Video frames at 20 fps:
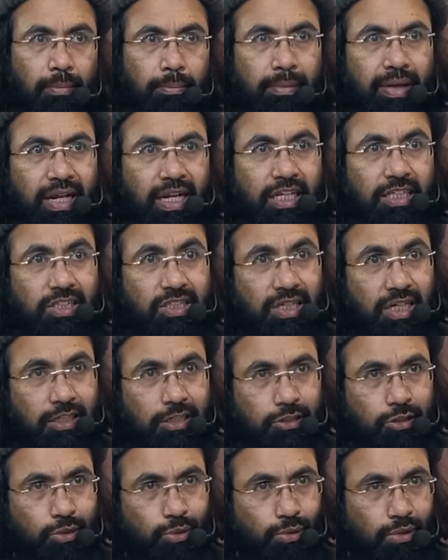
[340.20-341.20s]
मैंने
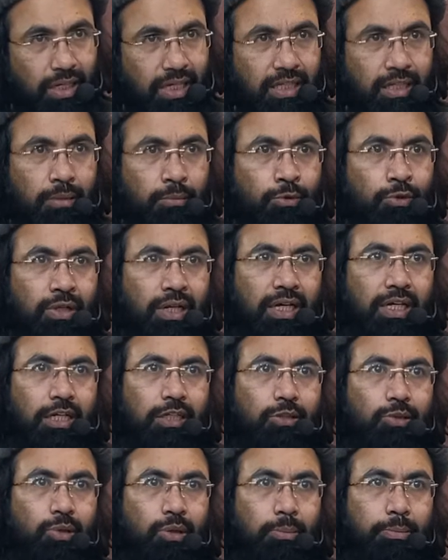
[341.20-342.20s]
चंद छोड़े ही नमूने
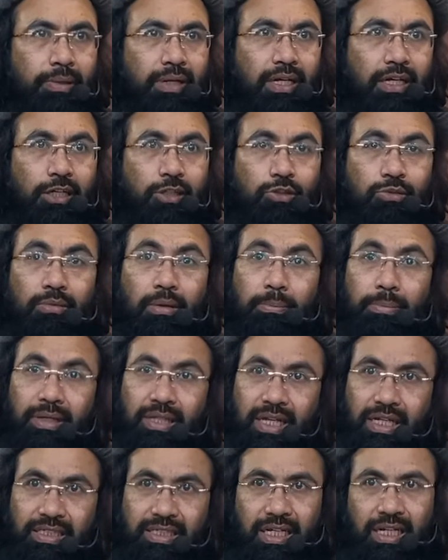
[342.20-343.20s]
के तौर पर है कि तुम्हें
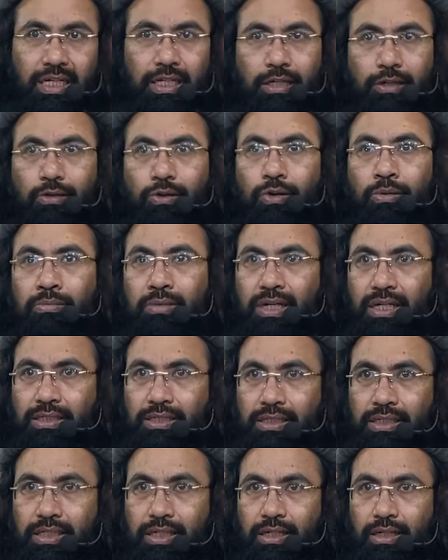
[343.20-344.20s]
पता चले ये कौम
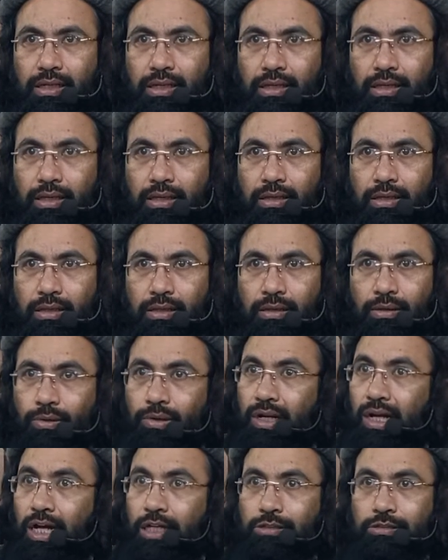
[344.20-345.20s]
कैसी है
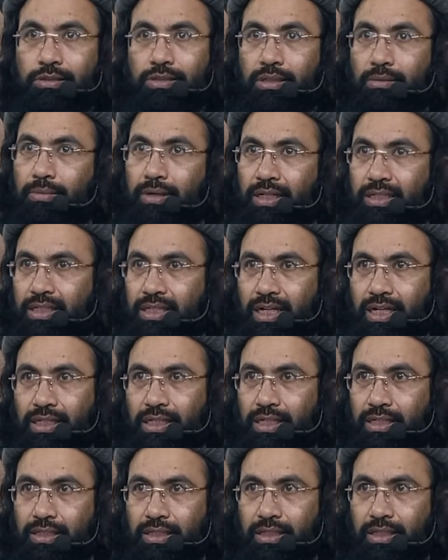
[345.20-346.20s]
और आज उसकी बात
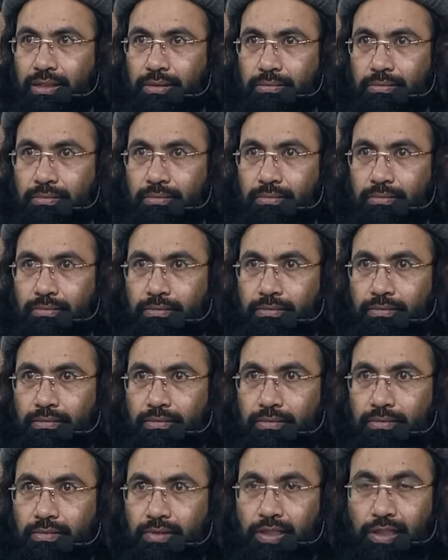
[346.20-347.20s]
याद आती है
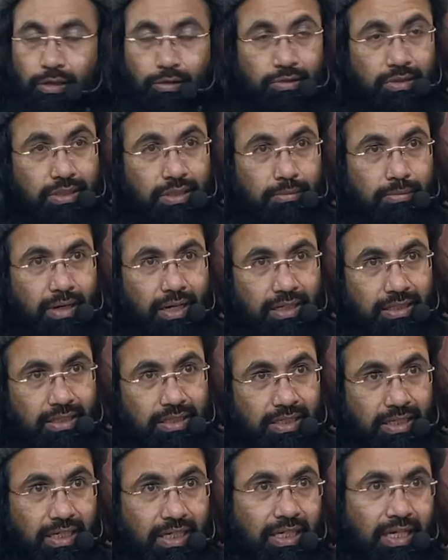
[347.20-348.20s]
कि उसकी बात
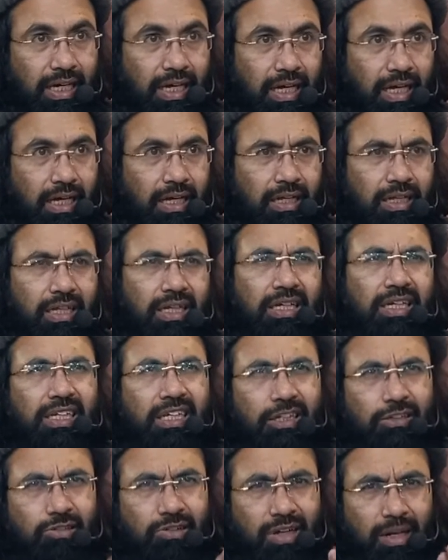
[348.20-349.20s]
ठीक है लेकिन
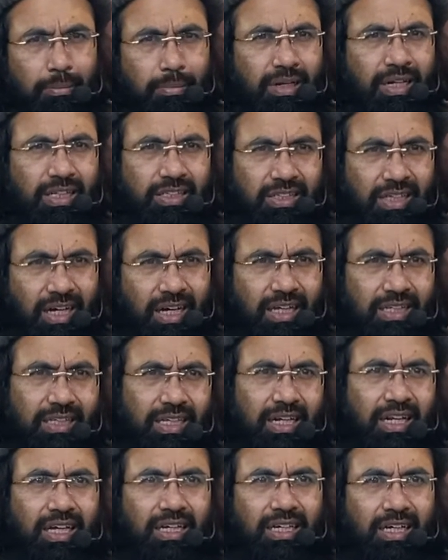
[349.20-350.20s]
ये तो रब ने चाहा
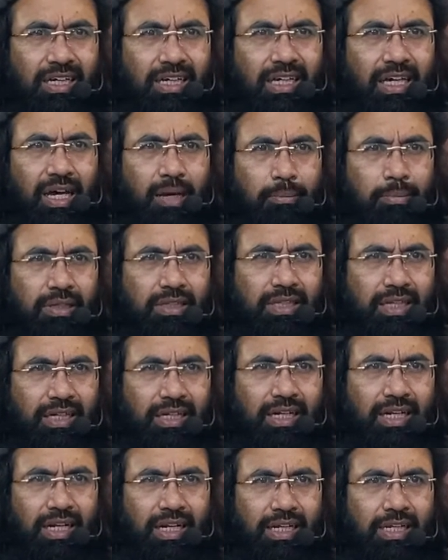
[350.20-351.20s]
था ना कि क़्यामत
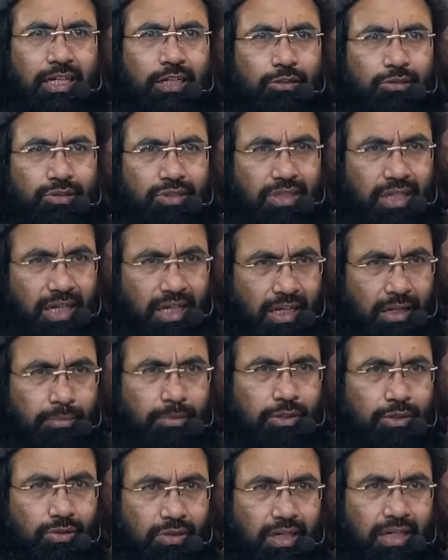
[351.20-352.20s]
तक अल्लाह ने इनको जलील
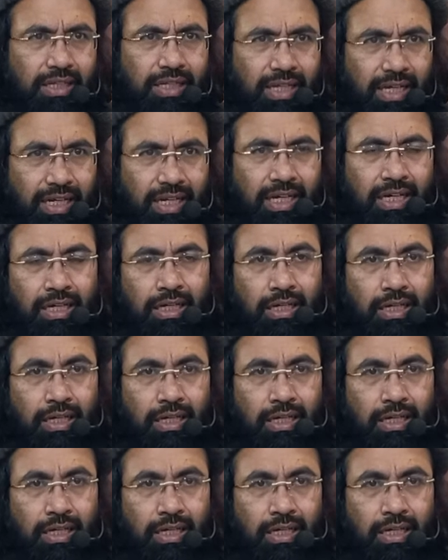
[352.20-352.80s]
भी तो करना है ना